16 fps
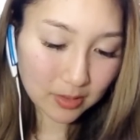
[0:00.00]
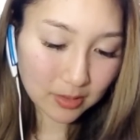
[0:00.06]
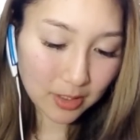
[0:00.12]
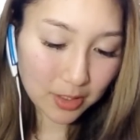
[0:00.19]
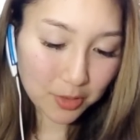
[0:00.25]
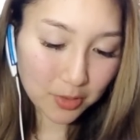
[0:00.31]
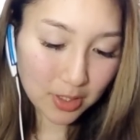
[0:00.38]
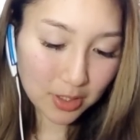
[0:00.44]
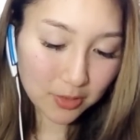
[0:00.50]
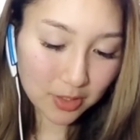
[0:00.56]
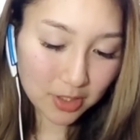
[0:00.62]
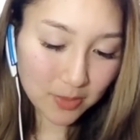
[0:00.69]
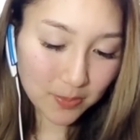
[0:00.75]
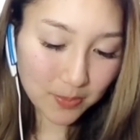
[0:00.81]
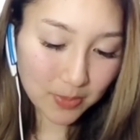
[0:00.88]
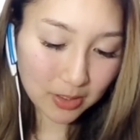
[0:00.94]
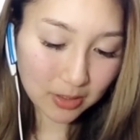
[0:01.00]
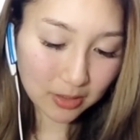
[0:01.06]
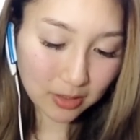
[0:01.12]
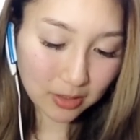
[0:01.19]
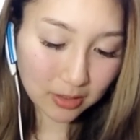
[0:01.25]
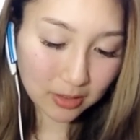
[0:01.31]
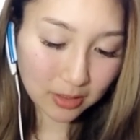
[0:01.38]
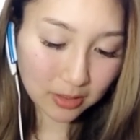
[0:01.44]
最初ねゆうなちゃんパーティーで
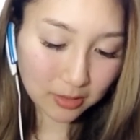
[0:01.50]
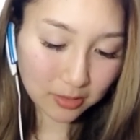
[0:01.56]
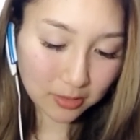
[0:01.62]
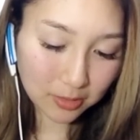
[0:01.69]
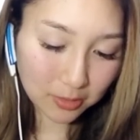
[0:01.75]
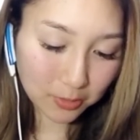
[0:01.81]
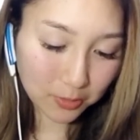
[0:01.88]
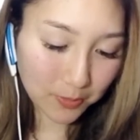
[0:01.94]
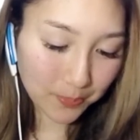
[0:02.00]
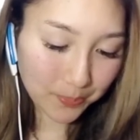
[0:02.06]
行ったんですけど